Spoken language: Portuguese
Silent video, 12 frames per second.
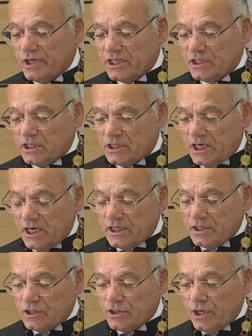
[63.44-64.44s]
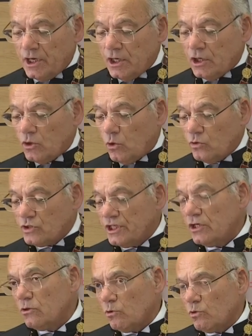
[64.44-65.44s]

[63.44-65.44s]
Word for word: nestas áreas consigam